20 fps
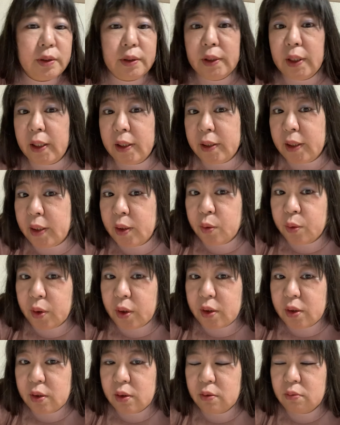やりたい人
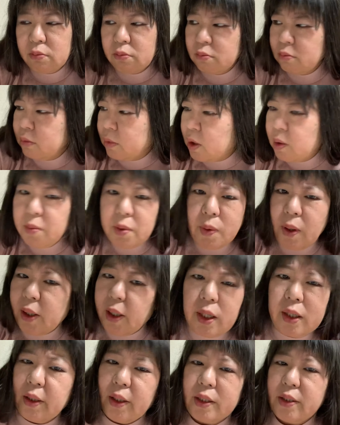です。ん意味わ
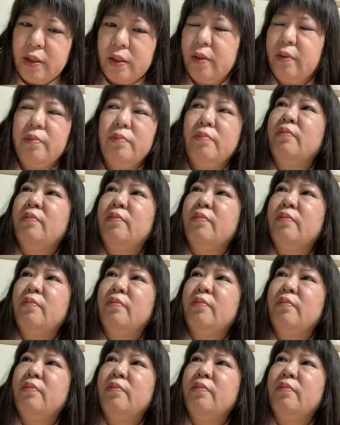からないし。